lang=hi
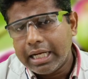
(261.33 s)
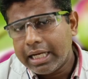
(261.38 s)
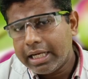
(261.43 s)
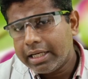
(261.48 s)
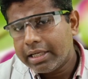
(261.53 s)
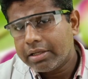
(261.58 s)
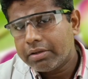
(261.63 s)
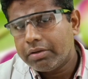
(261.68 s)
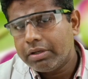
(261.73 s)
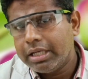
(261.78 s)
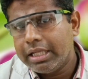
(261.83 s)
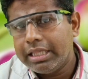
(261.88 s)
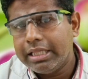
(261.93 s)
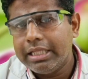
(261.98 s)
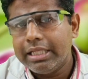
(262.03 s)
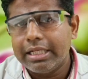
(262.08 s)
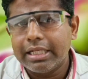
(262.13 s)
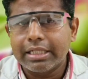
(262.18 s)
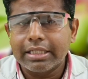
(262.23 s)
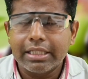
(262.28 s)
हार्ट को
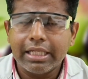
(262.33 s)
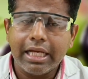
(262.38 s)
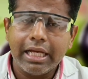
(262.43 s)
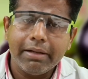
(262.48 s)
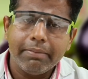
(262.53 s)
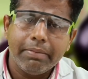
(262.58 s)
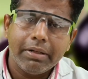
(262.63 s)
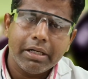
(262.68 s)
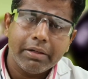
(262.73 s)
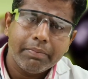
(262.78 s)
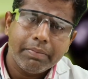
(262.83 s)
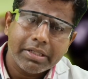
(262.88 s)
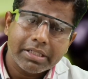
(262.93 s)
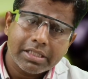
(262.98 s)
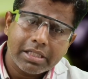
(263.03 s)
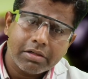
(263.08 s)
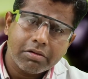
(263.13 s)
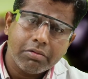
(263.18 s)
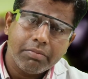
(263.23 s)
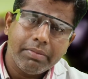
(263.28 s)
हेल्दी रखता है ब्लड
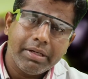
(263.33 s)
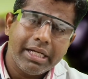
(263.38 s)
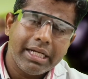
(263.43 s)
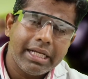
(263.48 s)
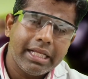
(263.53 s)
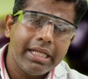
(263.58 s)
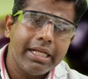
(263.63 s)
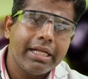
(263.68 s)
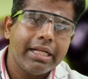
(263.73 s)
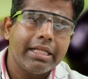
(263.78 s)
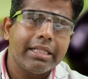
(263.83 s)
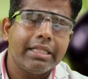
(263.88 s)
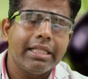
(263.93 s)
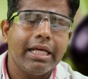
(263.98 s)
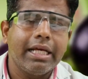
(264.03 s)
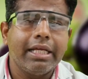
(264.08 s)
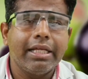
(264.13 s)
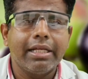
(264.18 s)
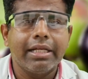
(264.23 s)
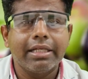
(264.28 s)
प्रेशर को मेंटेन
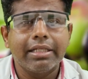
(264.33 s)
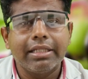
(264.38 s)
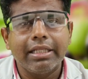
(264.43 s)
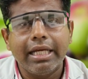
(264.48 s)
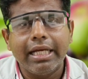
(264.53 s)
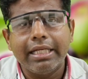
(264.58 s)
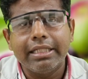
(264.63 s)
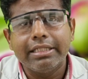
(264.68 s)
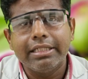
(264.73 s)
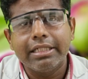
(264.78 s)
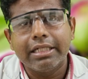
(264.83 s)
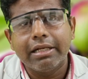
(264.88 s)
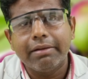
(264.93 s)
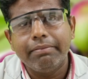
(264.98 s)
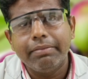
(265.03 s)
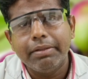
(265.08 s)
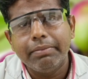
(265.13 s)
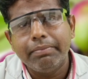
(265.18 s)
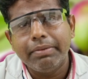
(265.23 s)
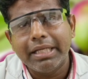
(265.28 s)
रहता है रखता है जिनका
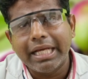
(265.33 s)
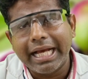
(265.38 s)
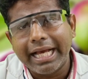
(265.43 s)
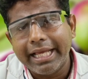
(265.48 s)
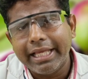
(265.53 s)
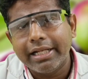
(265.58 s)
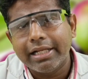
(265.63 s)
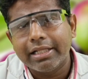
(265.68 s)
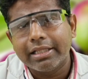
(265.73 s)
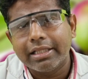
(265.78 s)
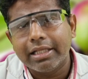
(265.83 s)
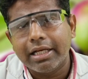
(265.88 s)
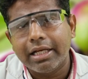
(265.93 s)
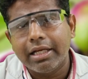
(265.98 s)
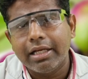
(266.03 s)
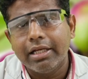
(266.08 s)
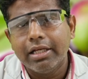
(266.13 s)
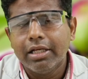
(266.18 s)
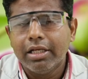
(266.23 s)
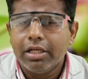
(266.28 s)
बीपी हाई रहता
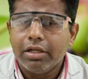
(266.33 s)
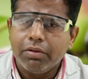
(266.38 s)
है